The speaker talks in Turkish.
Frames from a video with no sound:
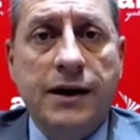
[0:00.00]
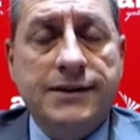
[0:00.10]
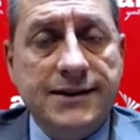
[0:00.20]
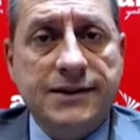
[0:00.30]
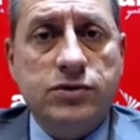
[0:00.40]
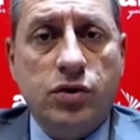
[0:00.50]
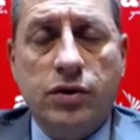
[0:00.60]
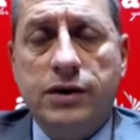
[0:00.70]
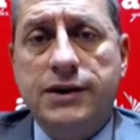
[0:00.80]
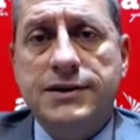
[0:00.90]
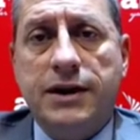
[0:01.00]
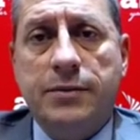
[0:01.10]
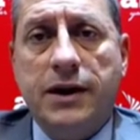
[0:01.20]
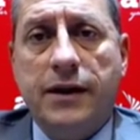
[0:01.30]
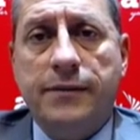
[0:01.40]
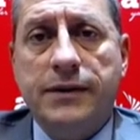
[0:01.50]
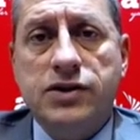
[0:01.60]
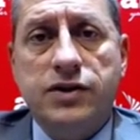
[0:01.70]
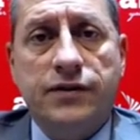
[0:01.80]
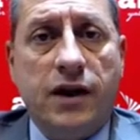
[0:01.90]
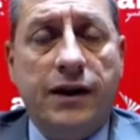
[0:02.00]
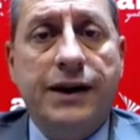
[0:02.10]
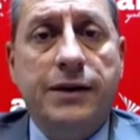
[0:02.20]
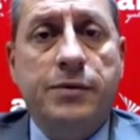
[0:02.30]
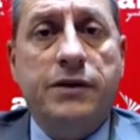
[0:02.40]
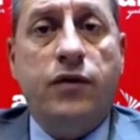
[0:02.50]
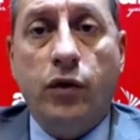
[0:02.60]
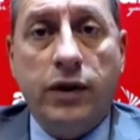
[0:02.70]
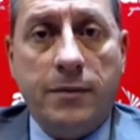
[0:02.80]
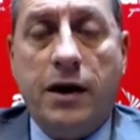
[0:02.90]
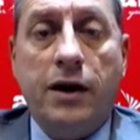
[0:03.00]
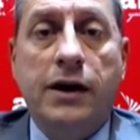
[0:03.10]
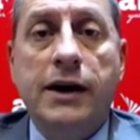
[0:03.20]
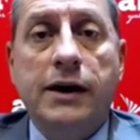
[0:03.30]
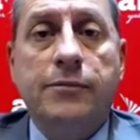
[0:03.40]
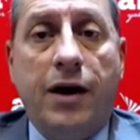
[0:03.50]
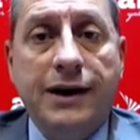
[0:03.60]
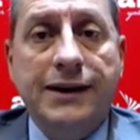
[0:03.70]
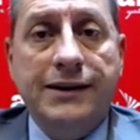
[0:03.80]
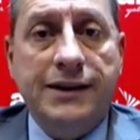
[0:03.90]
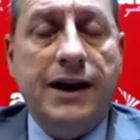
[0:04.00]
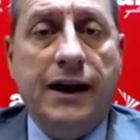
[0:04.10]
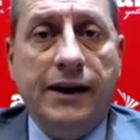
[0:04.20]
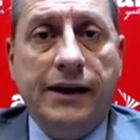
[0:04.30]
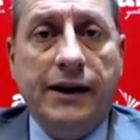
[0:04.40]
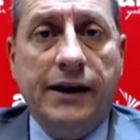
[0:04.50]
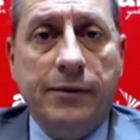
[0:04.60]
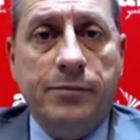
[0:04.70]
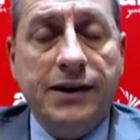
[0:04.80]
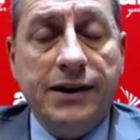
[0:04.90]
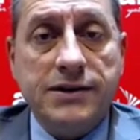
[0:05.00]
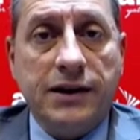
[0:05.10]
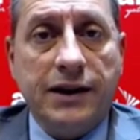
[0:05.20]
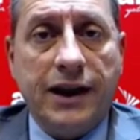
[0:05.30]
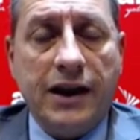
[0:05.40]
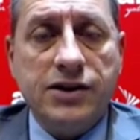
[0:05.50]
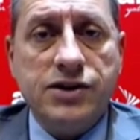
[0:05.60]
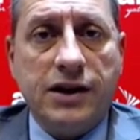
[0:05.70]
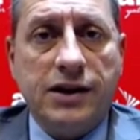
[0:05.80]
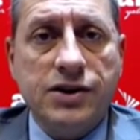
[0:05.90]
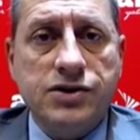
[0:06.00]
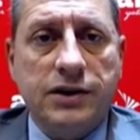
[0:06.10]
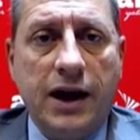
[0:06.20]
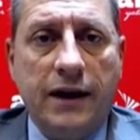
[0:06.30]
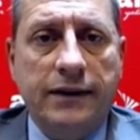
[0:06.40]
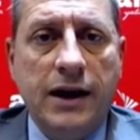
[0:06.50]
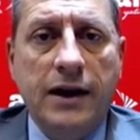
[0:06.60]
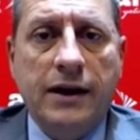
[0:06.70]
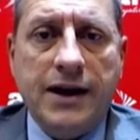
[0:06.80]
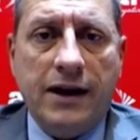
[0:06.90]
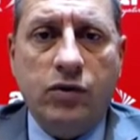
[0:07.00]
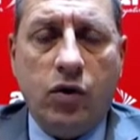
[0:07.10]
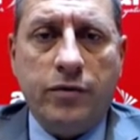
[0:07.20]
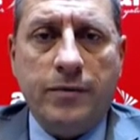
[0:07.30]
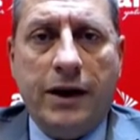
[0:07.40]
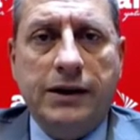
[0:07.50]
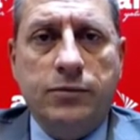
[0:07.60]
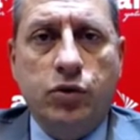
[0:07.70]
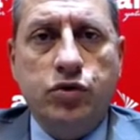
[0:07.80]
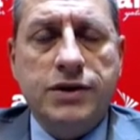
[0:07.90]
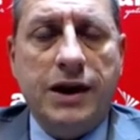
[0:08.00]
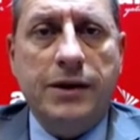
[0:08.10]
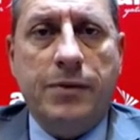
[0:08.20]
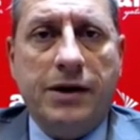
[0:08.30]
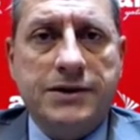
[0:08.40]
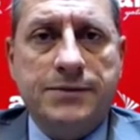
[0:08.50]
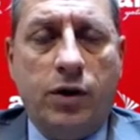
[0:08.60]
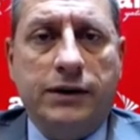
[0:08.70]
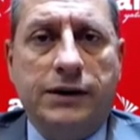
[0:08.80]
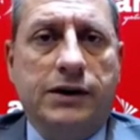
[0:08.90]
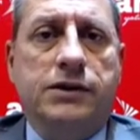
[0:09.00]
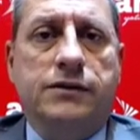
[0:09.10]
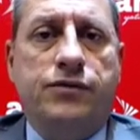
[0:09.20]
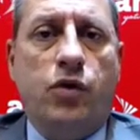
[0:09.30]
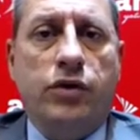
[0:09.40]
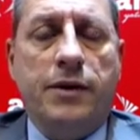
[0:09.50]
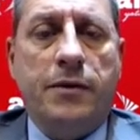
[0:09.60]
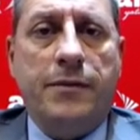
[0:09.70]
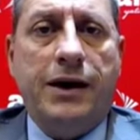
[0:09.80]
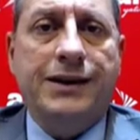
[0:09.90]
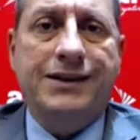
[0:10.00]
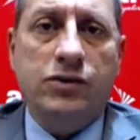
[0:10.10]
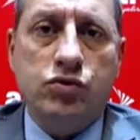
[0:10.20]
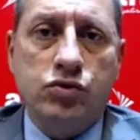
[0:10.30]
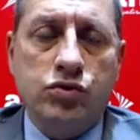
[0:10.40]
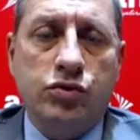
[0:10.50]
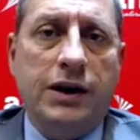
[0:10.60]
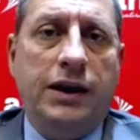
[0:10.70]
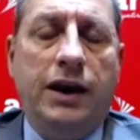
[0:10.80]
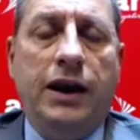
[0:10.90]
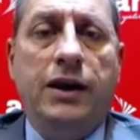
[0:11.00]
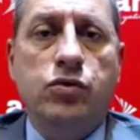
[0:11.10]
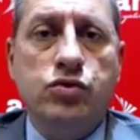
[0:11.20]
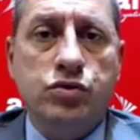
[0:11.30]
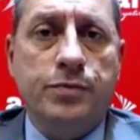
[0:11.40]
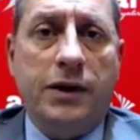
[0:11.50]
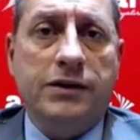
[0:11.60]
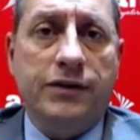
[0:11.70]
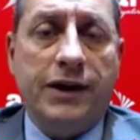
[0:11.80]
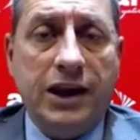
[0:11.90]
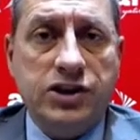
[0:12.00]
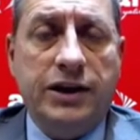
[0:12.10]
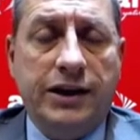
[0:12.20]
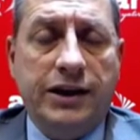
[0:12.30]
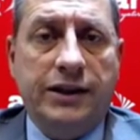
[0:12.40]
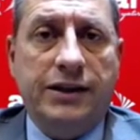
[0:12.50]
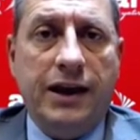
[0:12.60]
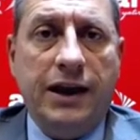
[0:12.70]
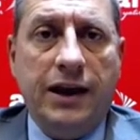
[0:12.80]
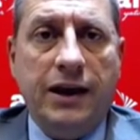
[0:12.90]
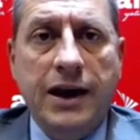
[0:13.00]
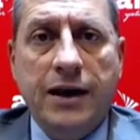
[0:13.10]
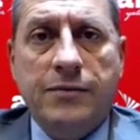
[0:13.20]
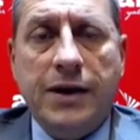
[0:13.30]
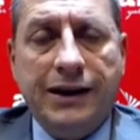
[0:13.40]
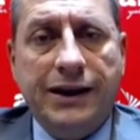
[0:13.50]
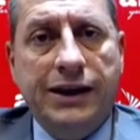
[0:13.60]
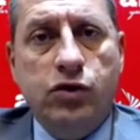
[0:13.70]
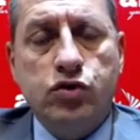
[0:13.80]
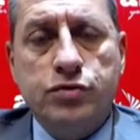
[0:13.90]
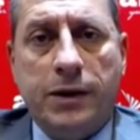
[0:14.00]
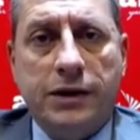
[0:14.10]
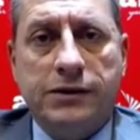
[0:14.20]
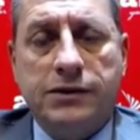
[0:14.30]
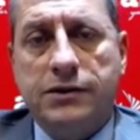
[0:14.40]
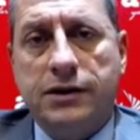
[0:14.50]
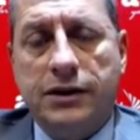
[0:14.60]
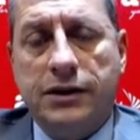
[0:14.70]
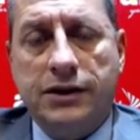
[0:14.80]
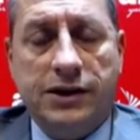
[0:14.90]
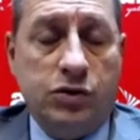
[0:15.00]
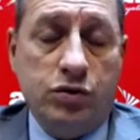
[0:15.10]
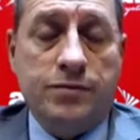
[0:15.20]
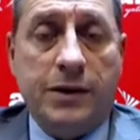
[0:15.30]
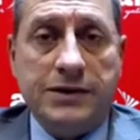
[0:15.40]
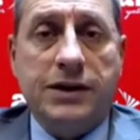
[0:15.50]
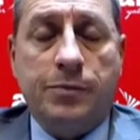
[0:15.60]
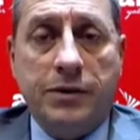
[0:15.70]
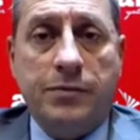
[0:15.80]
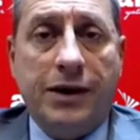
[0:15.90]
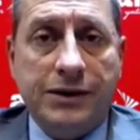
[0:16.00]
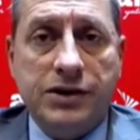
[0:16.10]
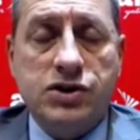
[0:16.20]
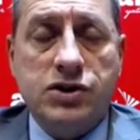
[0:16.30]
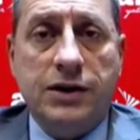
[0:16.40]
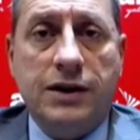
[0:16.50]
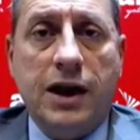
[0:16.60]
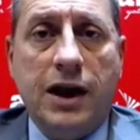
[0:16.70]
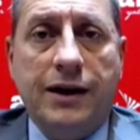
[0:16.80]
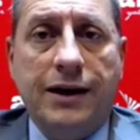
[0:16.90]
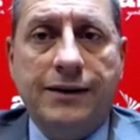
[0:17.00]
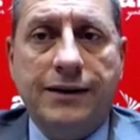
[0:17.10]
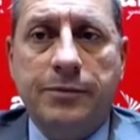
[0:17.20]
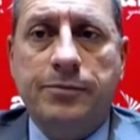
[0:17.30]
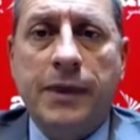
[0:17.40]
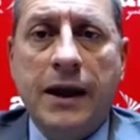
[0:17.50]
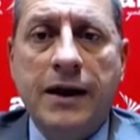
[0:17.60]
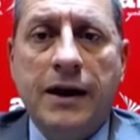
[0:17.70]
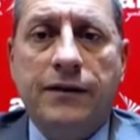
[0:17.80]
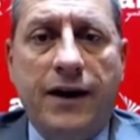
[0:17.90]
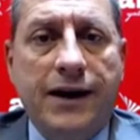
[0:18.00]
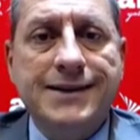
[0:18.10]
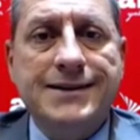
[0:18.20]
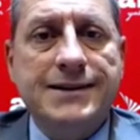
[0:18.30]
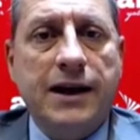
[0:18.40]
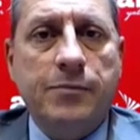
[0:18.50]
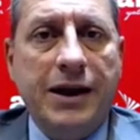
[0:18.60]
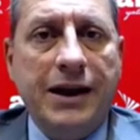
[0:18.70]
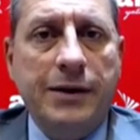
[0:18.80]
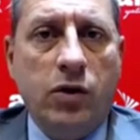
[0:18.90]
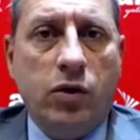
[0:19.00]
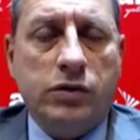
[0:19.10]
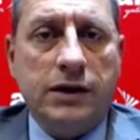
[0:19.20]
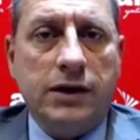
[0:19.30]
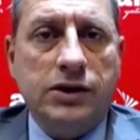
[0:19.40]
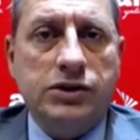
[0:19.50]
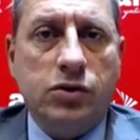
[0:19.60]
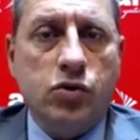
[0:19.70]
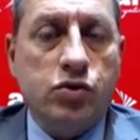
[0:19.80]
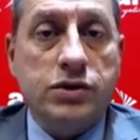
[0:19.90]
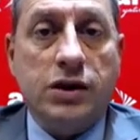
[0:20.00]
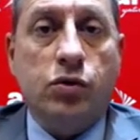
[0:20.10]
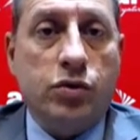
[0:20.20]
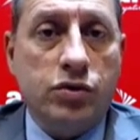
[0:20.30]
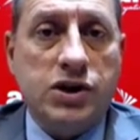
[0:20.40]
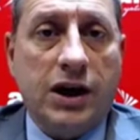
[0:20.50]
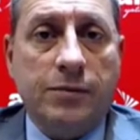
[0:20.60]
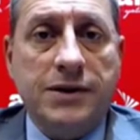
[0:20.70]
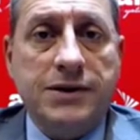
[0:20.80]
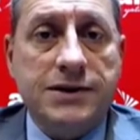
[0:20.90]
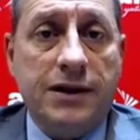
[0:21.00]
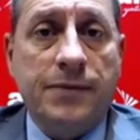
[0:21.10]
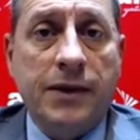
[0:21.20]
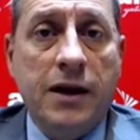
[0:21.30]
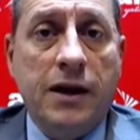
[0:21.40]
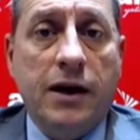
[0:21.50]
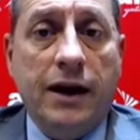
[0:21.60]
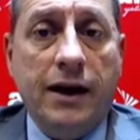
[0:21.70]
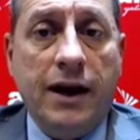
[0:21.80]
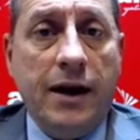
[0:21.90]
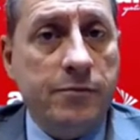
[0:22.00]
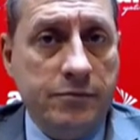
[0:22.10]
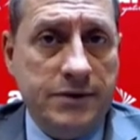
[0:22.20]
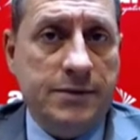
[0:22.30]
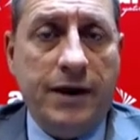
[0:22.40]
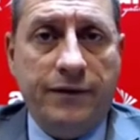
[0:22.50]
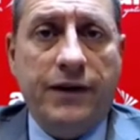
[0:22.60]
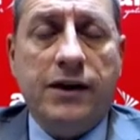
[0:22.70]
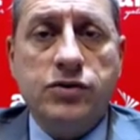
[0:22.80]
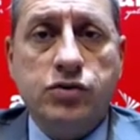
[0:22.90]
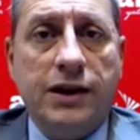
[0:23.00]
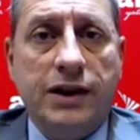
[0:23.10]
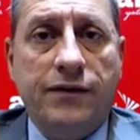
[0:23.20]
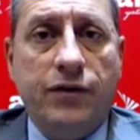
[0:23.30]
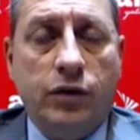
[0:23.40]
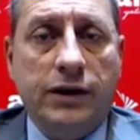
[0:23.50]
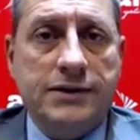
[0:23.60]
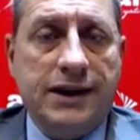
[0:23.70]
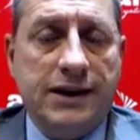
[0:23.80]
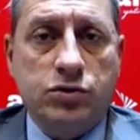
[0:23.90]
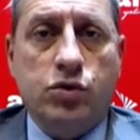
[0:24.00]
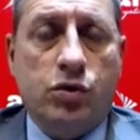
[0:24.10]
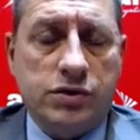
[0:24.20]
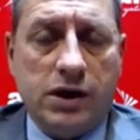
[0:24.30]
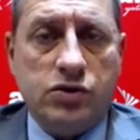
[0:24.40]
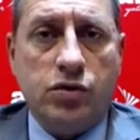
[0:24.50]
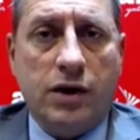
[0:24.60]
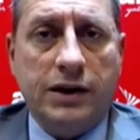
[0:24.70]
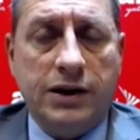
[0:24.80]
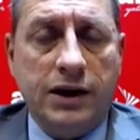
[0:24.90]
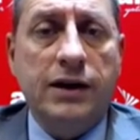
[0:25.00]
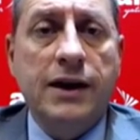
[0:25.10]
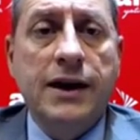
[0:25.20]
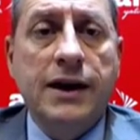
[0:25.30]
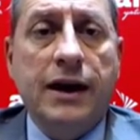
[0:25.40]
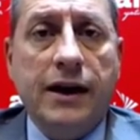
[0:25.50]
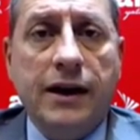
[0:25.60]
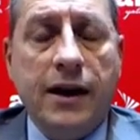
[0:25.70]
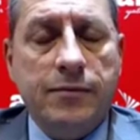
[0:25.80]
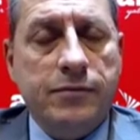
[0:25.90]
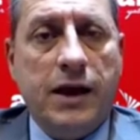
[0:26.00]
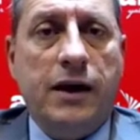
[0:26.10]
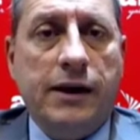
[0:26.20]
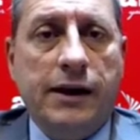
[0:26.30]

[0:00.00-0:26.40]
sizin söylediğiniz gibi de çift haneli bir fonlama maliyeti de e, piyasada gerçekleşirken yani normalde bu 150 bas puanlık fonlama maliyetinin üstündeki üst bant ve geç likiditeyi belki 200 bant 200 e, bazlık bir bant içinde değerlendirip faiz de belli bir noktada işte 9'a doğru çekmesi e, hem bizim enflasyon hedefi olan 8.90 şu anki e, hem de